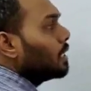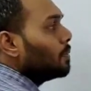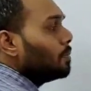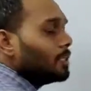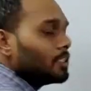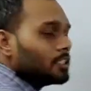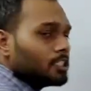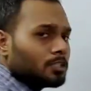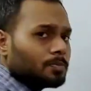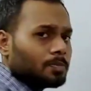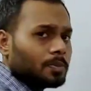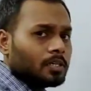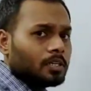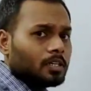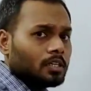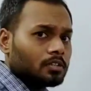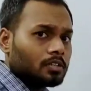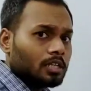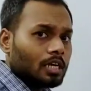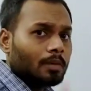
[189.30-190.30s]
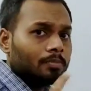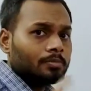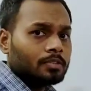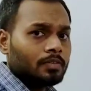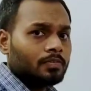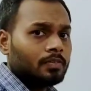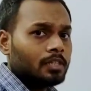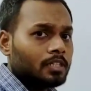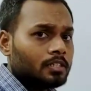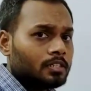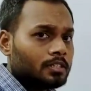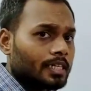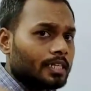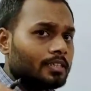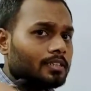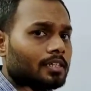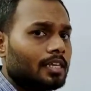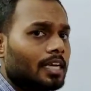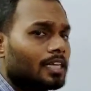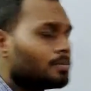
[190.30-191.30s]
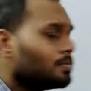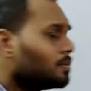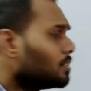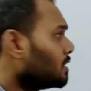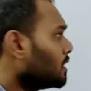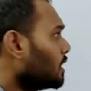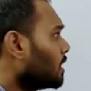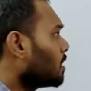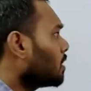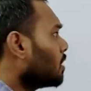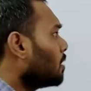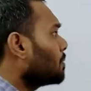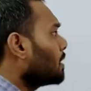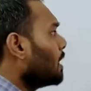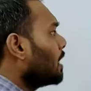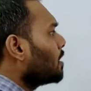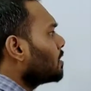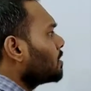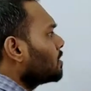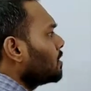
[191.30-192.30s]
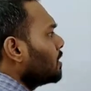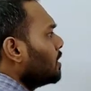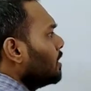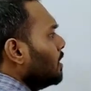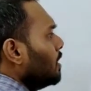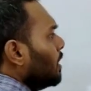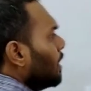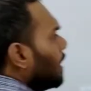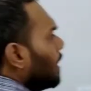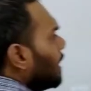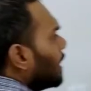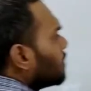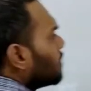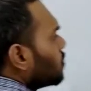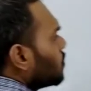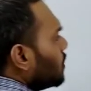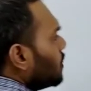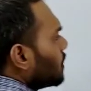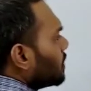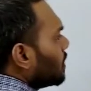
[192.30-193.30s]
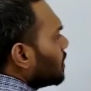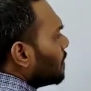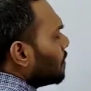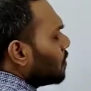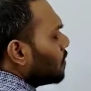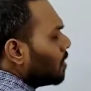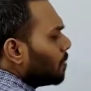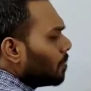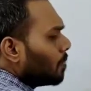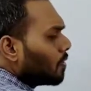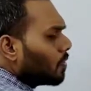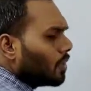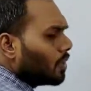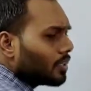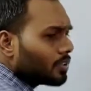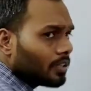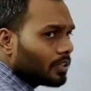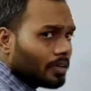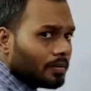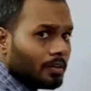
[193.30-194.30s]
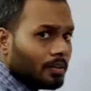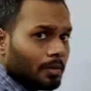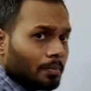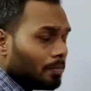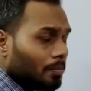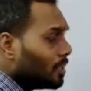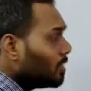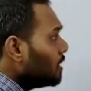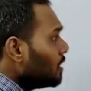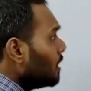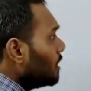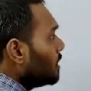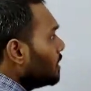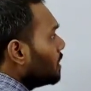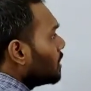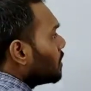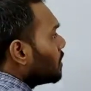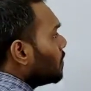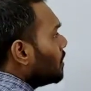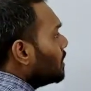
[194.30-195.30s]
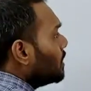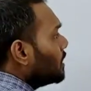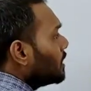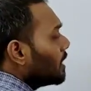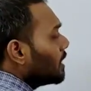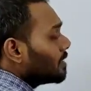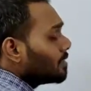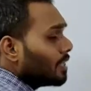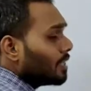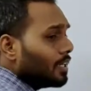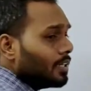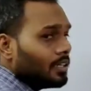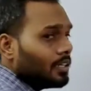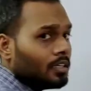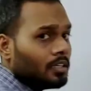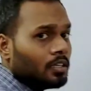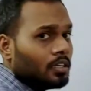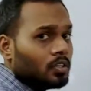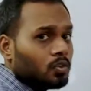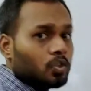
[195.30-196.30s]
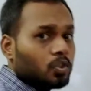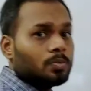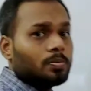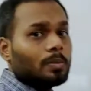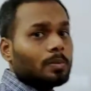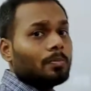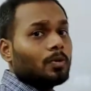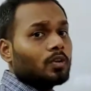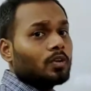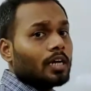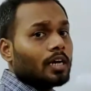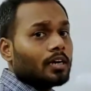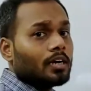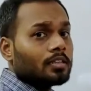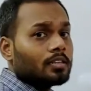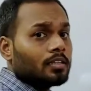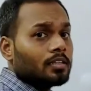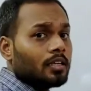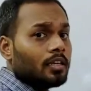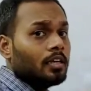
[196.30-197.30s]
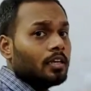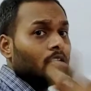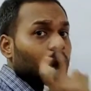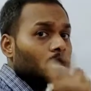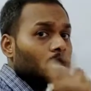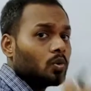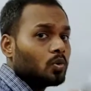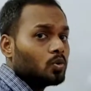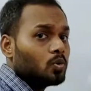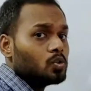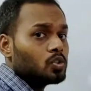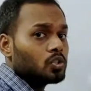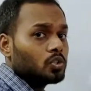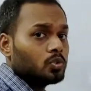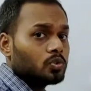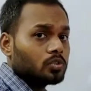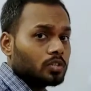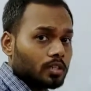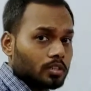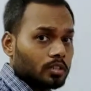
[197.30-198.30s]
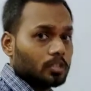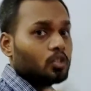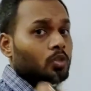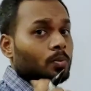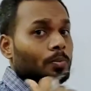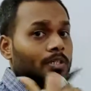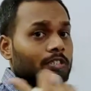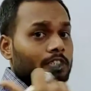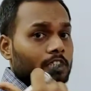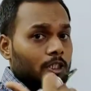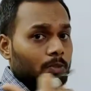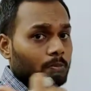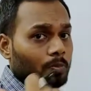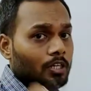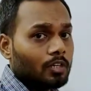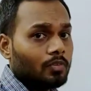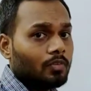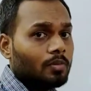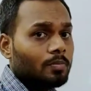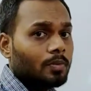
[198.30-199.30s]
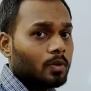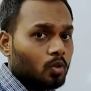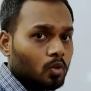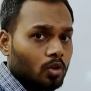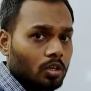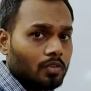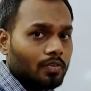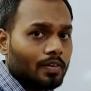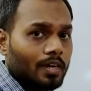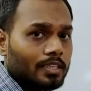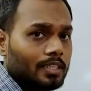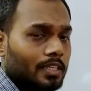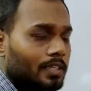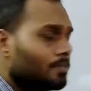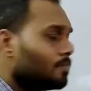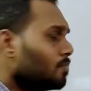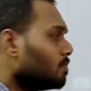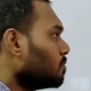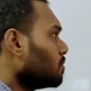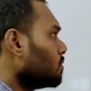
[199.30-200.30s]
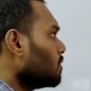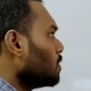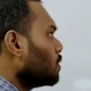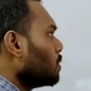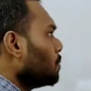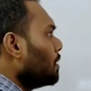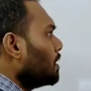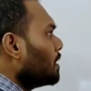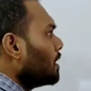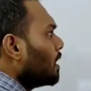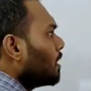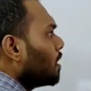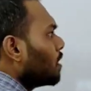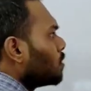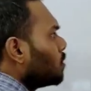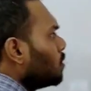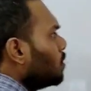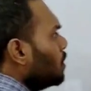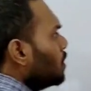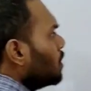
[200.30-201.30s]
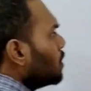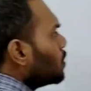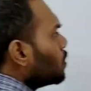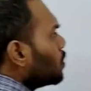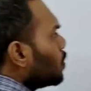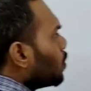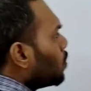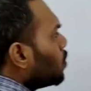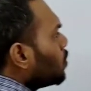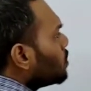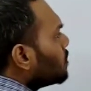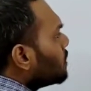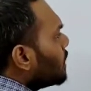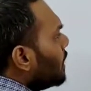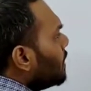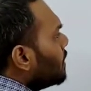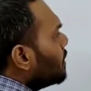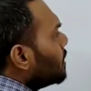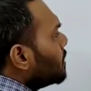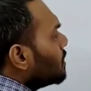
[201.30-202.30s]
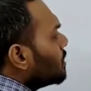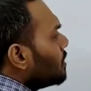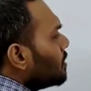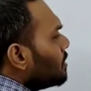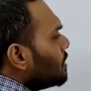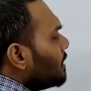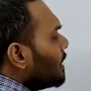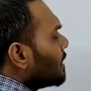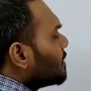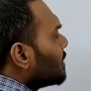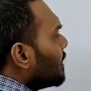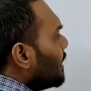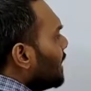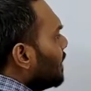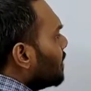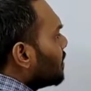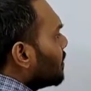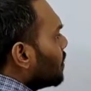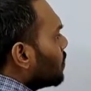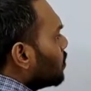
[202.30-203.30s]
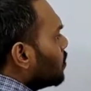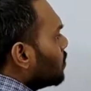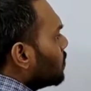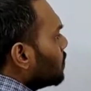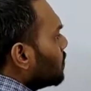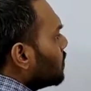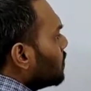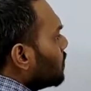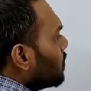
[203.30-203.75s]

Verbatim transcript: के बेसिस पर तो आप जब ने टेंथ क्लास में सीखा था तो आप क्या करते थे एक्स को एक तरफ और नंबर को एक तरफ बट ये इनक्वलिटी का साइन है तो इसमें हम लोग क्या करते थे रूल्स यूज़ करते थे जो मैंने सिक्स पॉइंट वन में रूल लिखवाए थे तो मैं क्या कर दूँ दोनों साइड थ्री एक्स ऐड कर दूँ